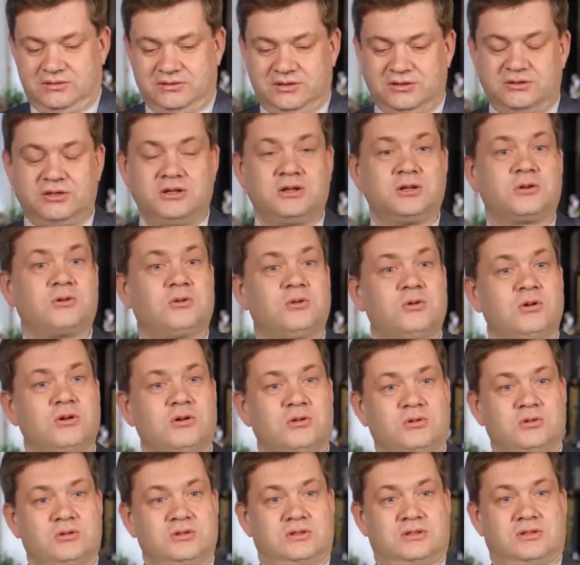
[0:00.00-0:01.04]
недалеко
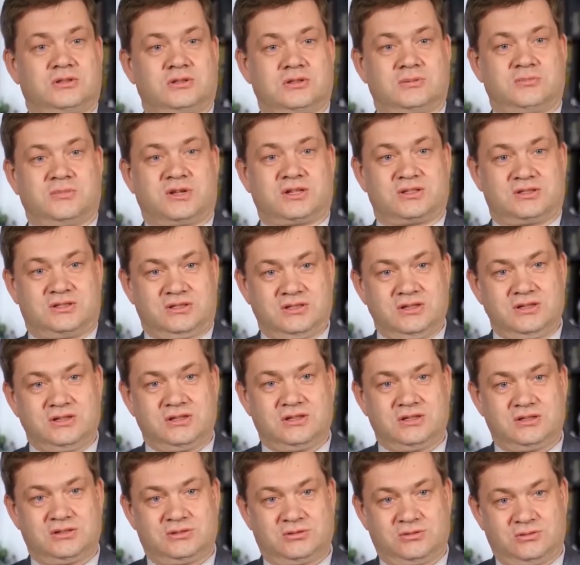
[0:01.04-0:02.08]
от Марселя
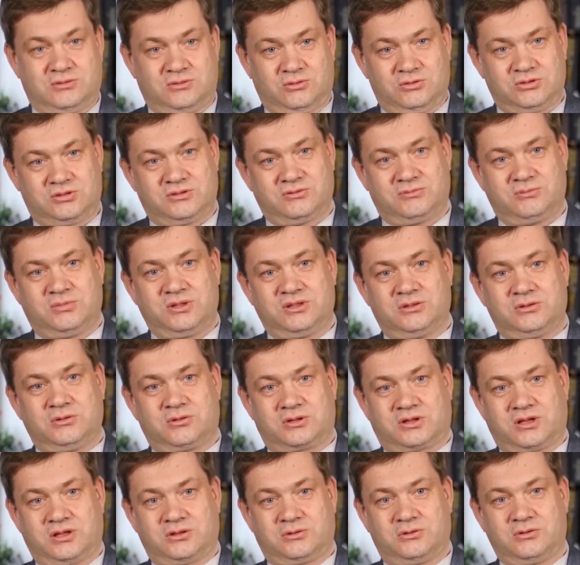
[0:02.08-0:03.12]
есть остров
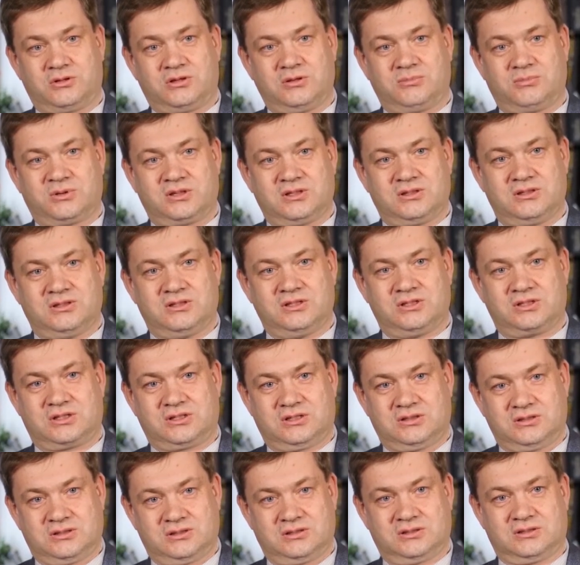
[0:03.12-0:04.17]
Бандор, который
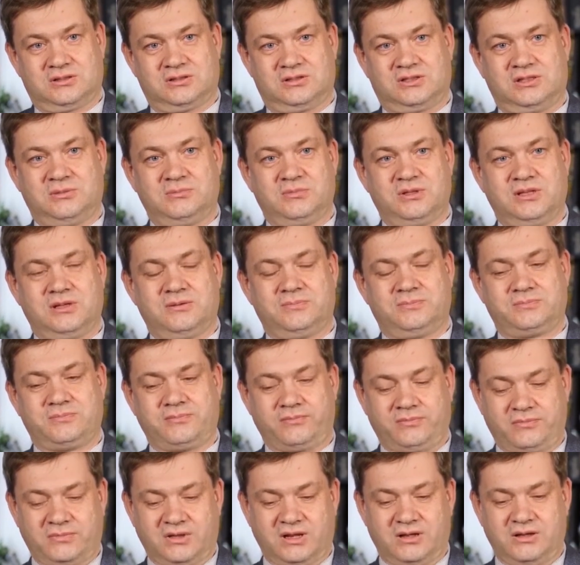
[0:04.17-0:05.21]
принадлежит э, семье
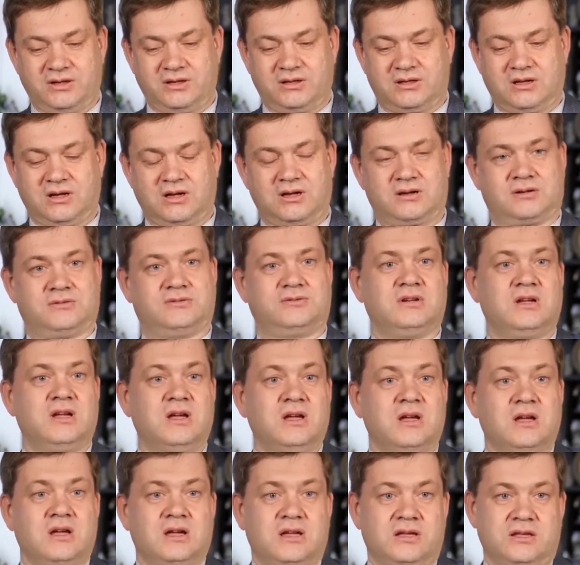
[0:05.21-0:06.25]
Рикаров.
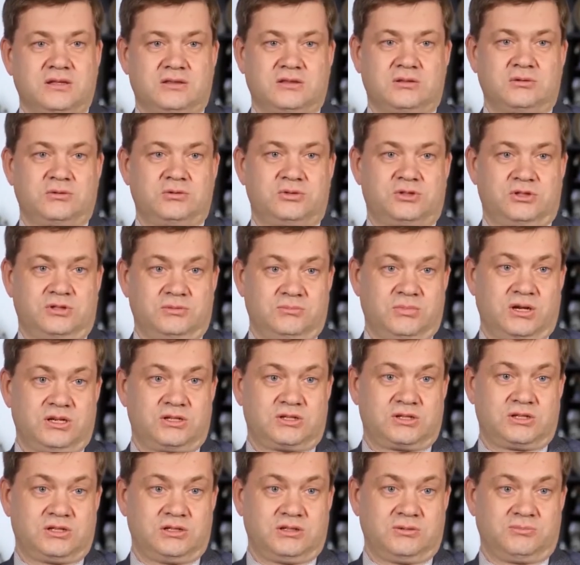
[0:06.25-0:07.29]
Это очень
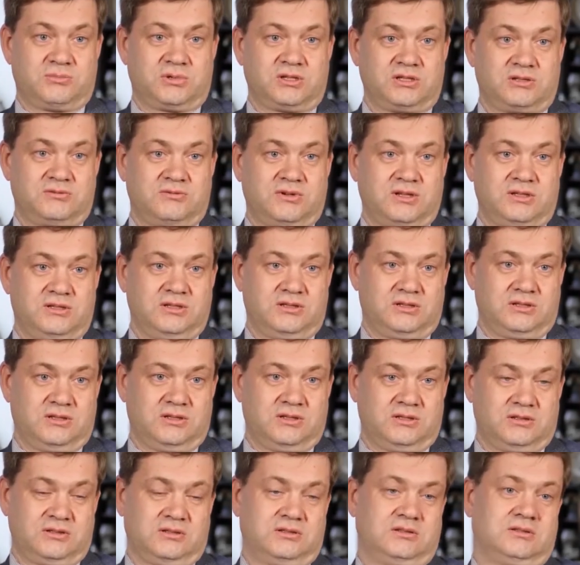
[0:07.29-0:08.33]
большие
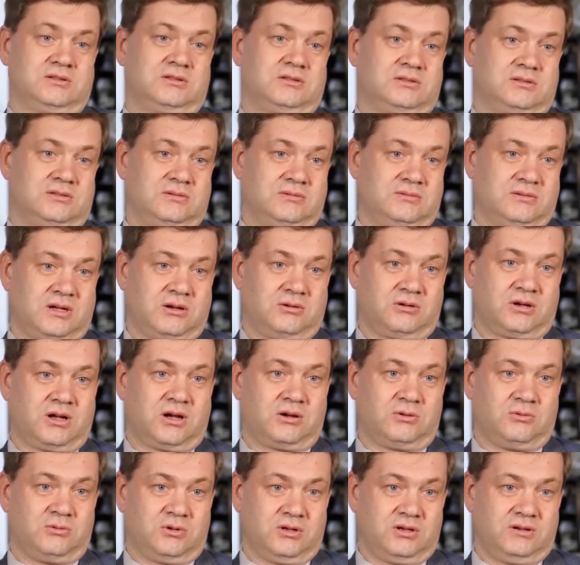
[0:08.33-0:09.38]
производители э,
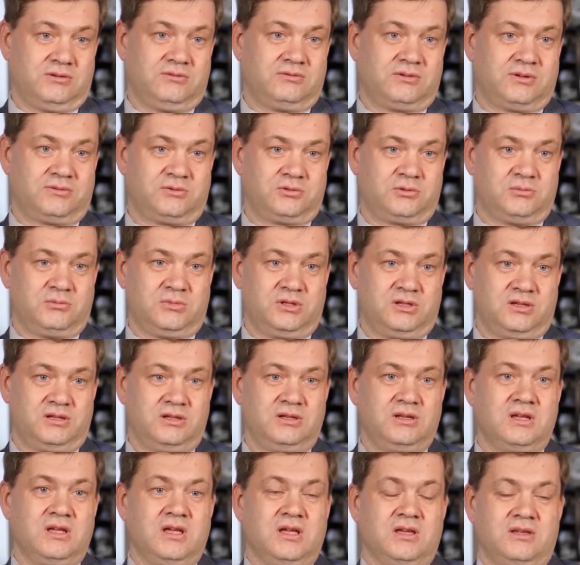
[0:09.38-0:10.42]
алкоголя во всем
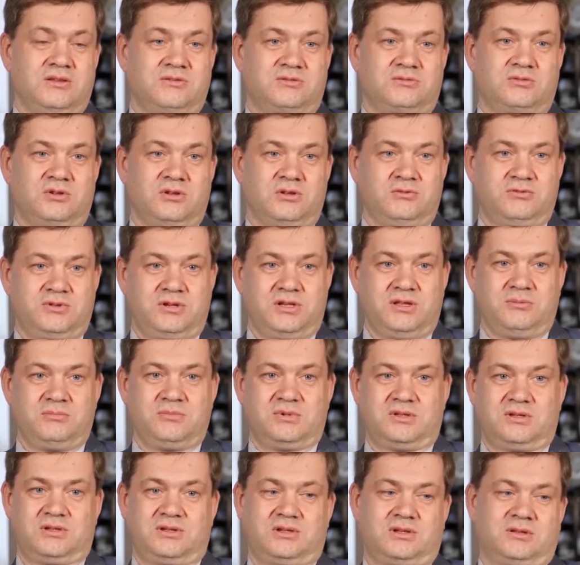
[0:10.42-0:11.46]
мире. И в свое
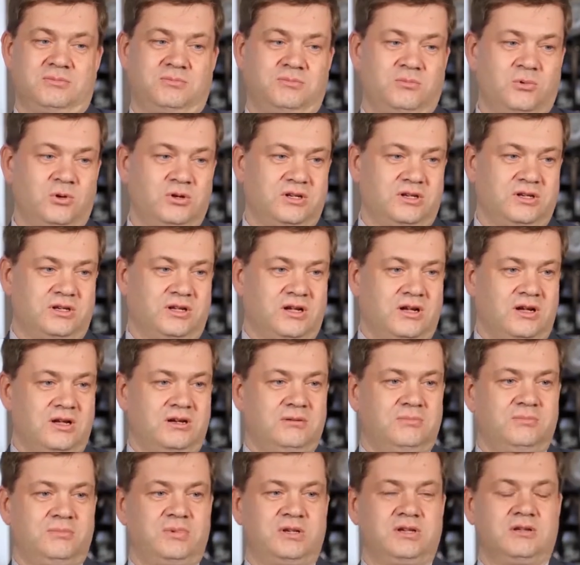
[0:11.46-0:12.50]
время Поле
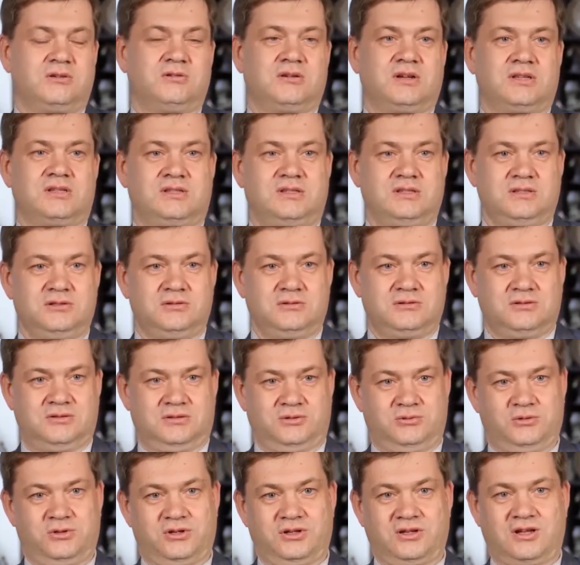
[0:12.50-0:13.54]
Рикар пригласил
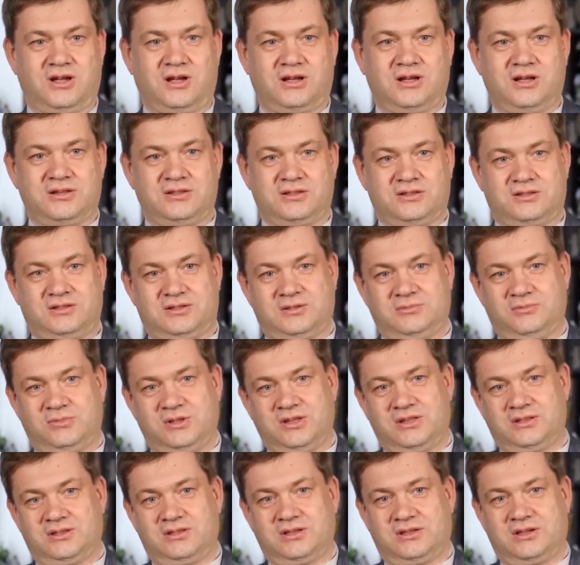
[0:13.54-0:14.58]
Юрия Гагарина к
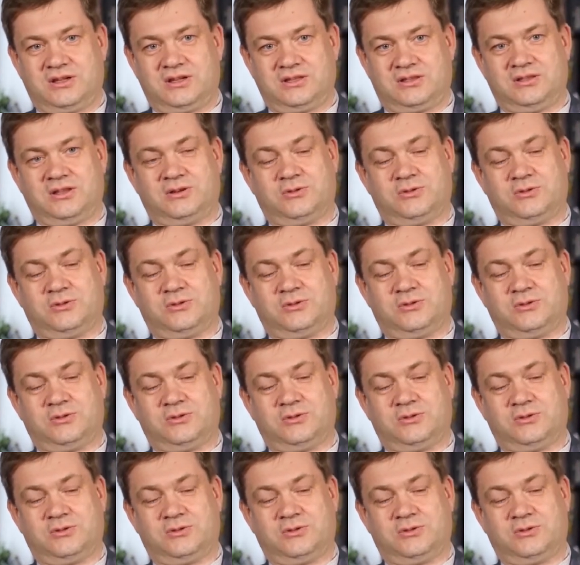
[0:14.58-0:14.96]
себе отдыхать